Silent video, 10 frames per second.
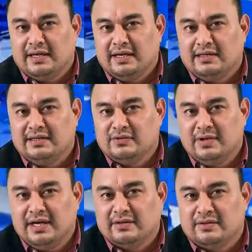Este
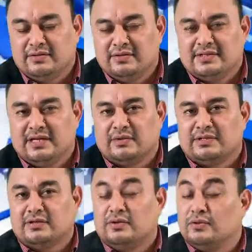sujeto
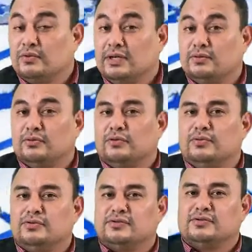secuestró un
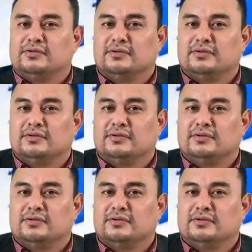autobús.